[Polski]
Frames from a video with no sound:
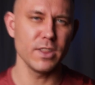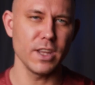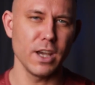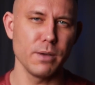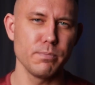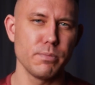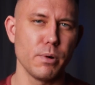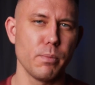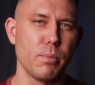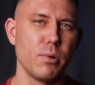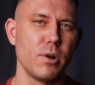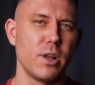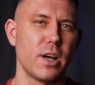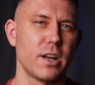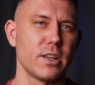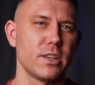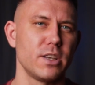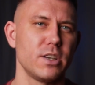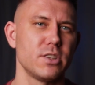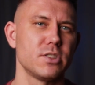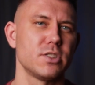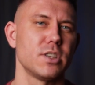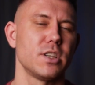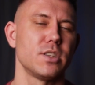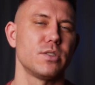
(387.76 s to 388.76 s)

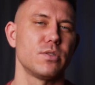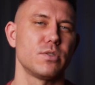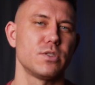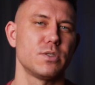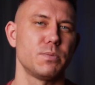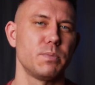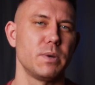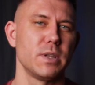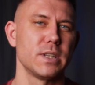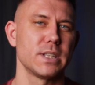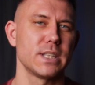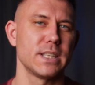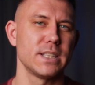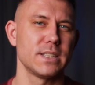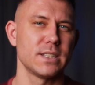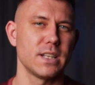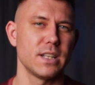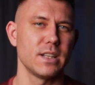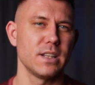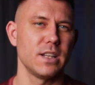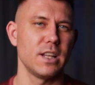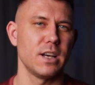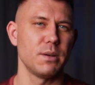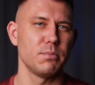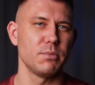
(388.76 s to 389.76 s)
najpopularniejsza to rozpiętki z
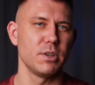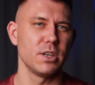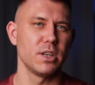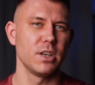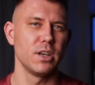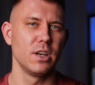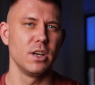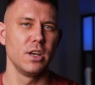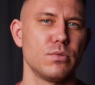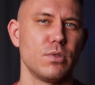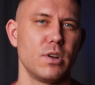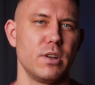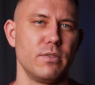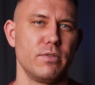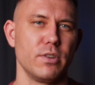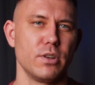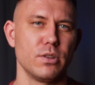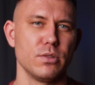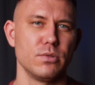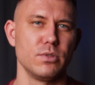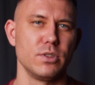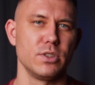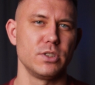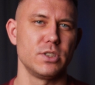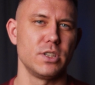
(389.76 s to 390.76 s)
handlami, które
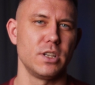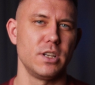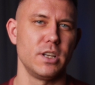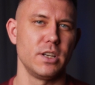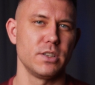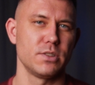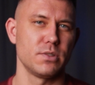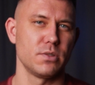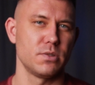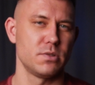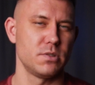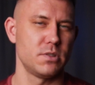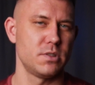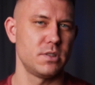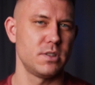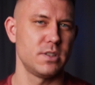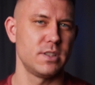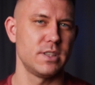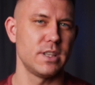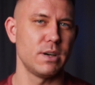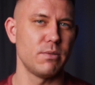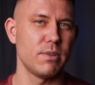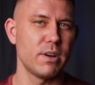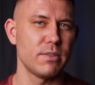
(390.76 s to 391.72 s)
wykonuje się leżąc na